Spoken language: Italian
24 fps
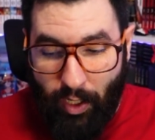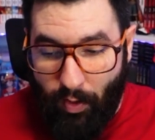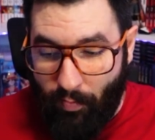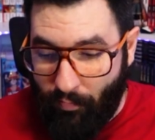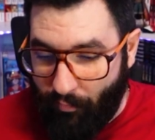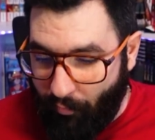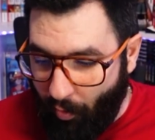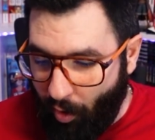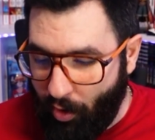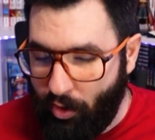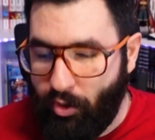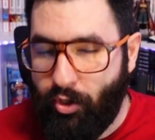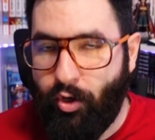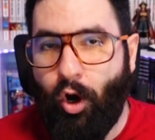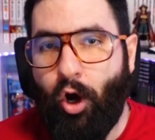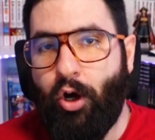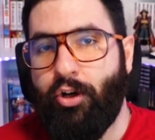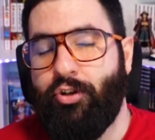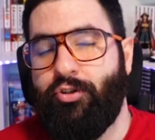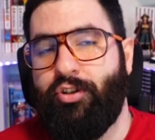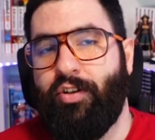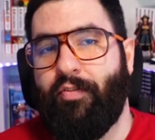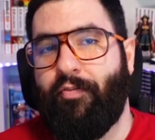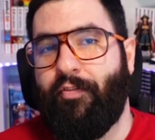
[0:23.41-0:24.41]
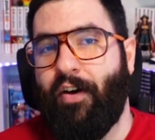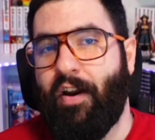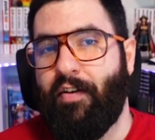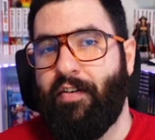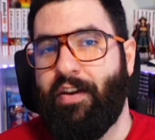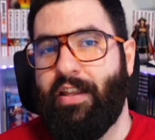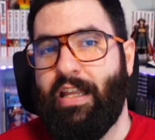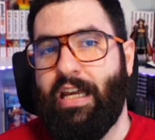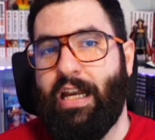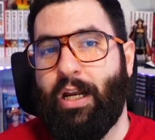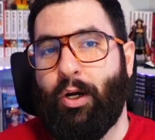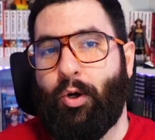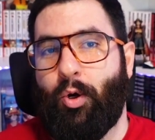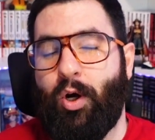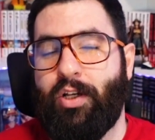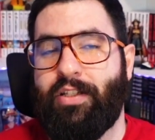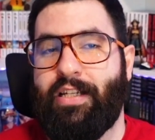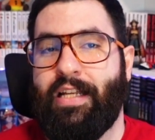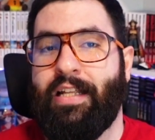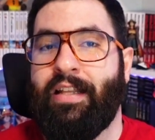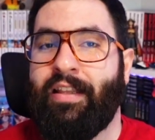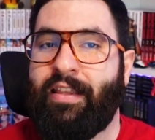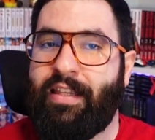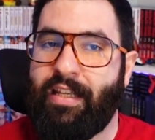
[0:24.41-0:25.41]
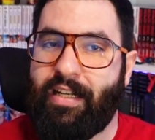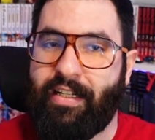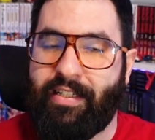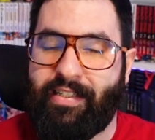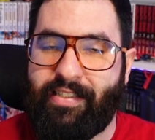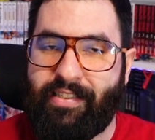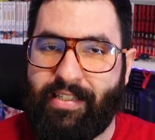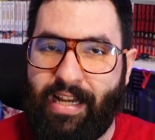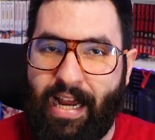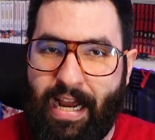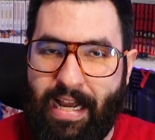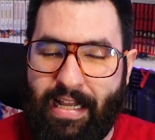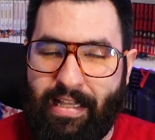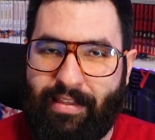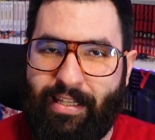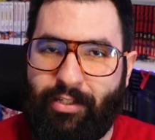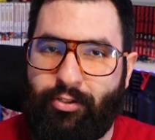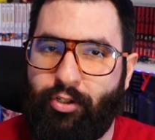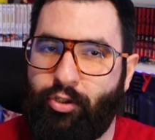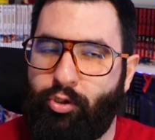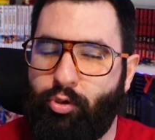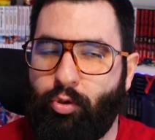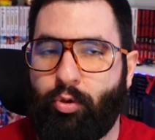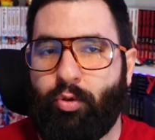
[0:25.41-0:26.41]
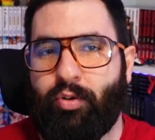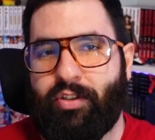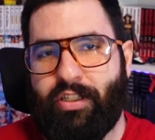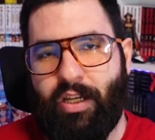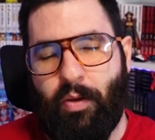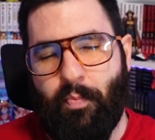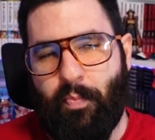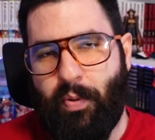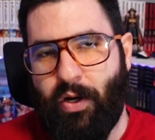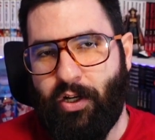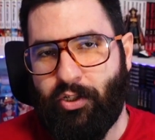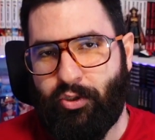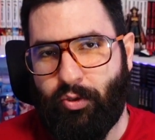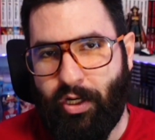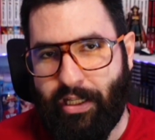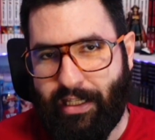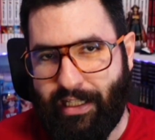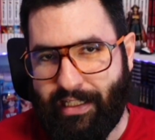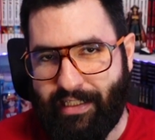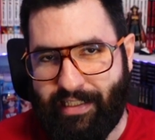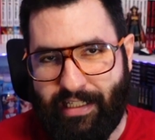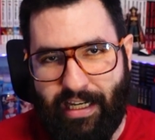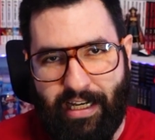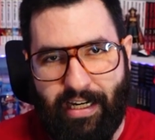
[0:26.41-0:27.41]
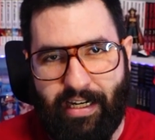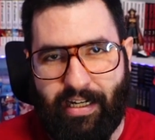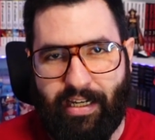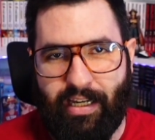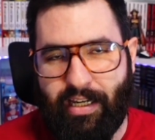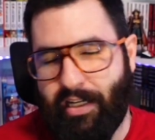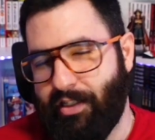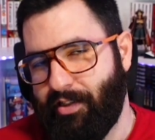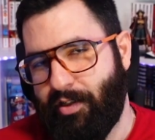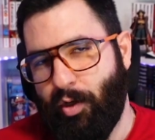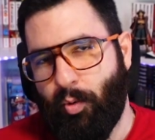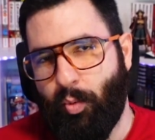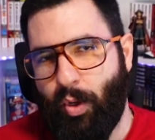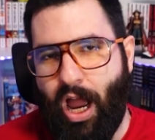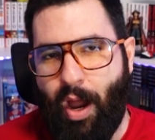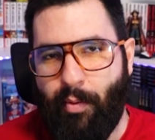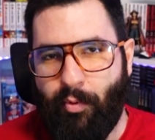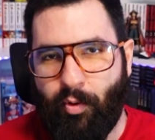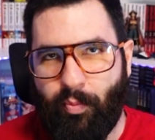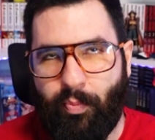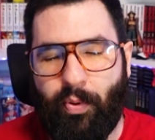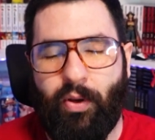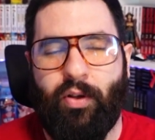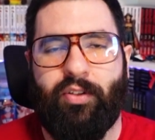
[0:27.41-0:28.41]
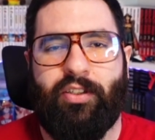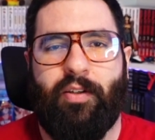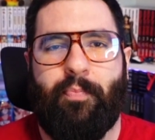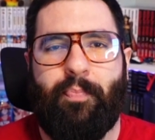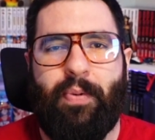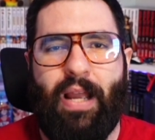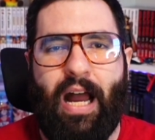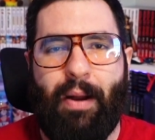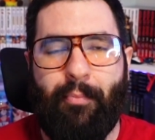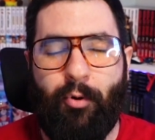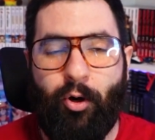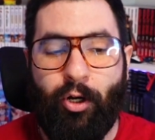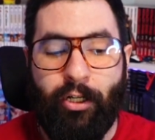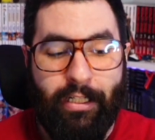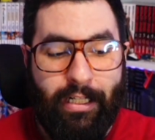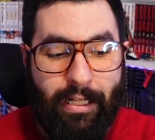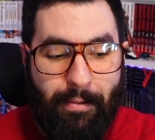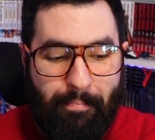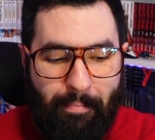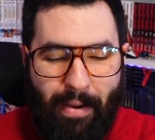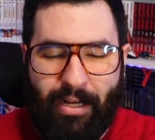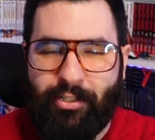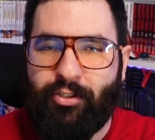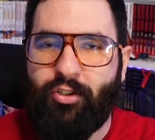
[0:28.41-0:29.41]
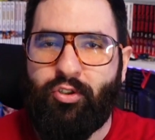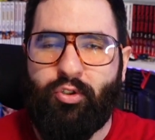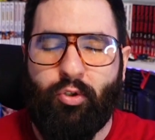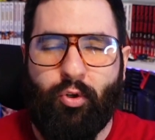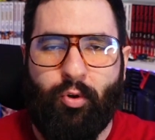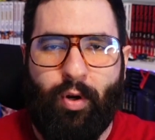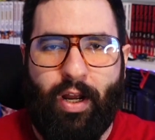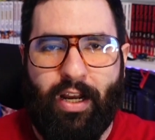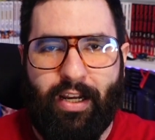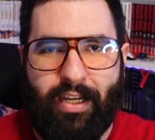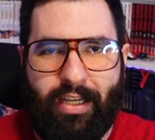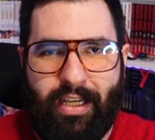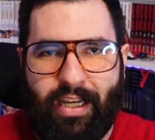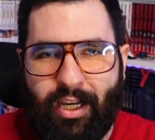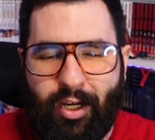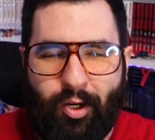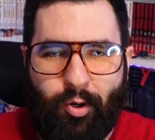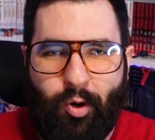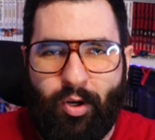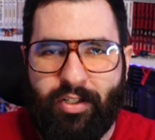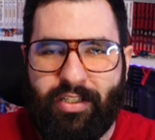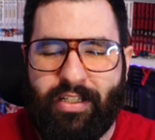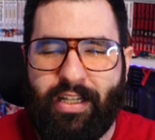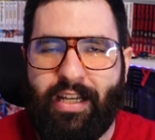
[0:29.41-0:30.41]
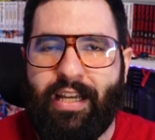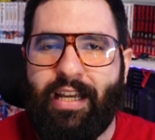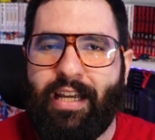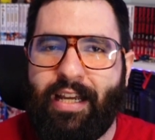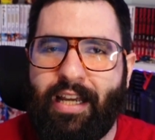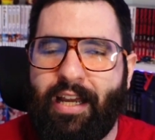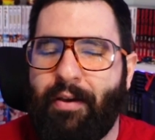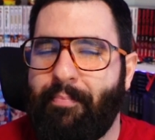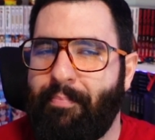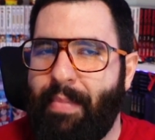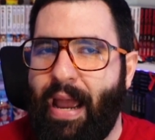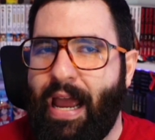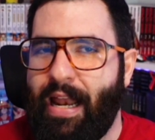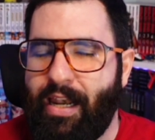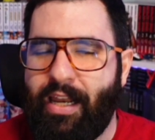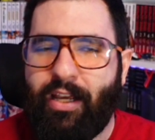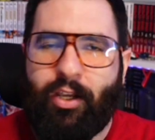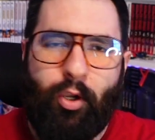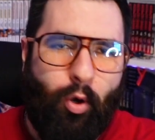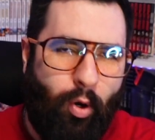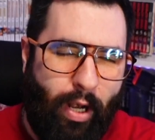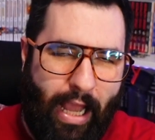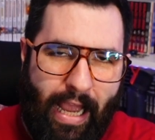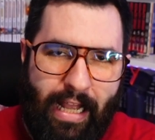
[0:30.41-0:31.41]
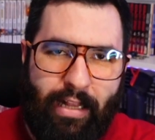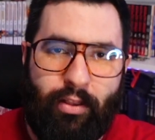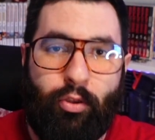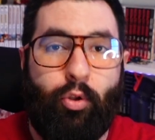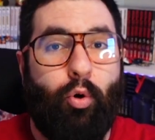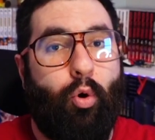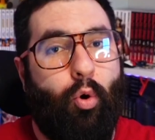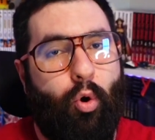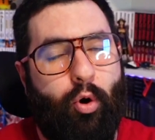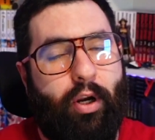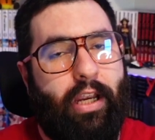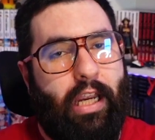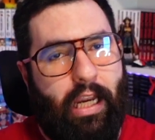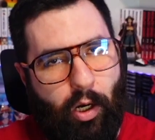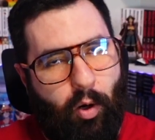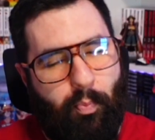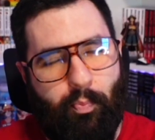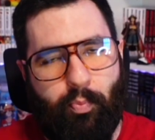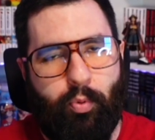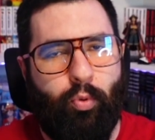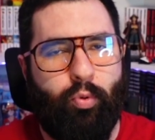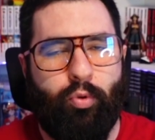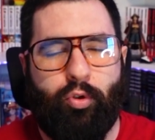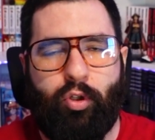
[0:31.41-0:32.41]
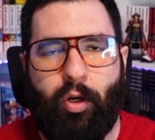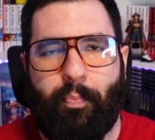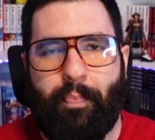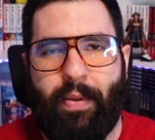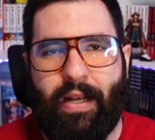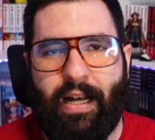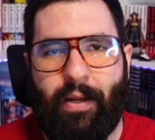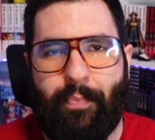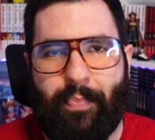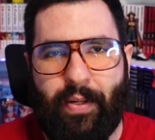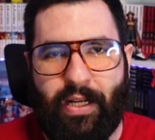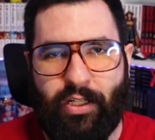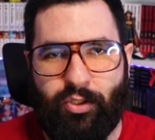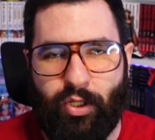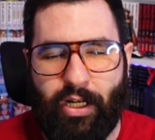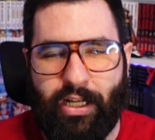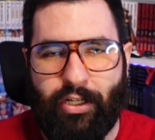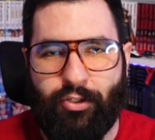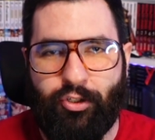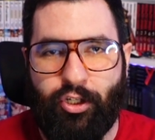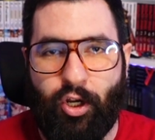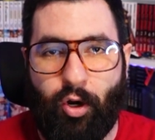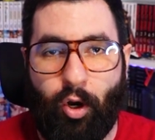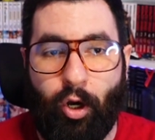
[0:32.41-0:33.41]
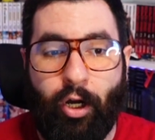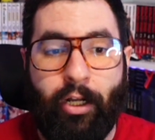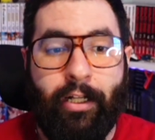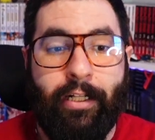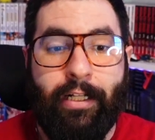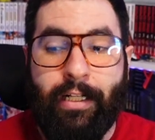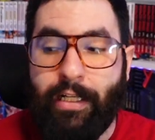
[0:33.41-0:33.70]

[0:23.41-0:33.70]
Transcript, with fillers: Voglio oggi farvi vedere cose interessanti, ci sono sempre le solite serie che seguiamo, poi lo sappiamo, ma ci sono anche anche cose belle che ho letto o che ho appunto appena preso e leggerò.